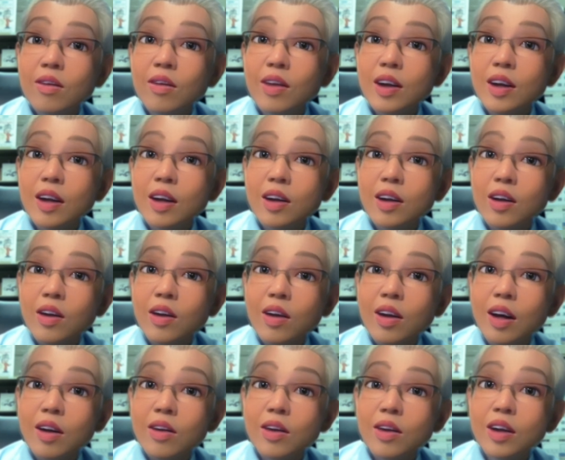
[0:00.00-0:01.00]
ません、ちょっと
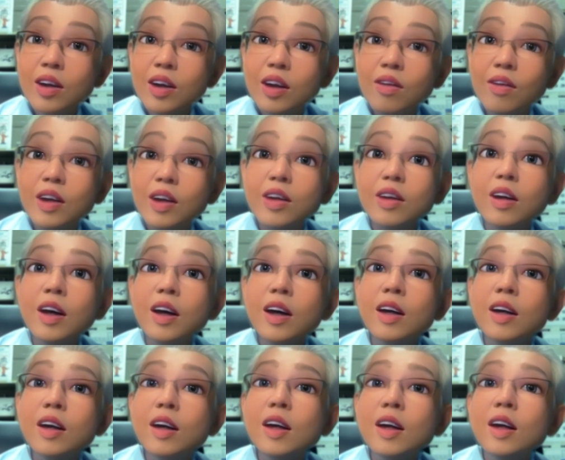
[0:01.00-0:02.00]
確認します
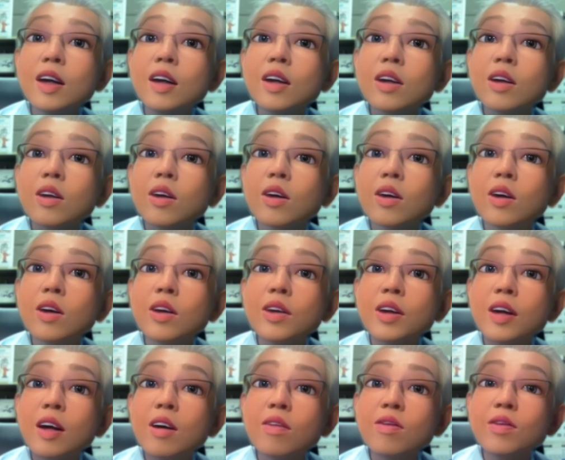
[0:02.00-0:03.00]
ね。と、
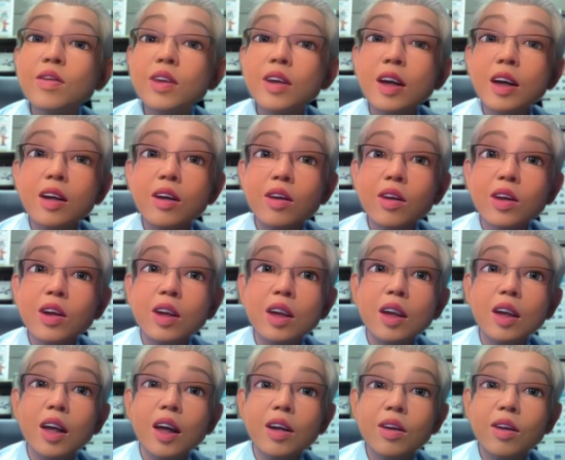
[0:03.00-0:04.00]
テンプレート
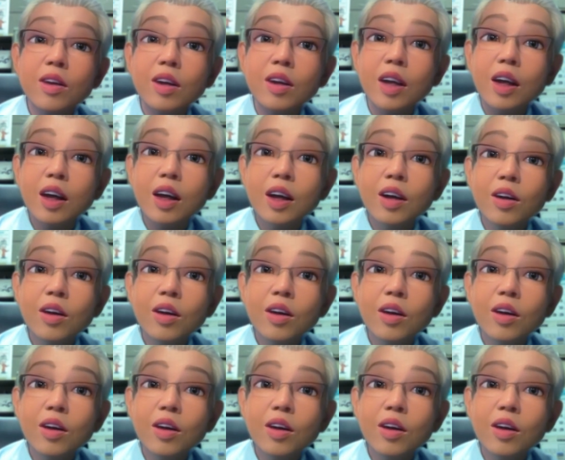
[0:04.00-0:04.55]
一覧の中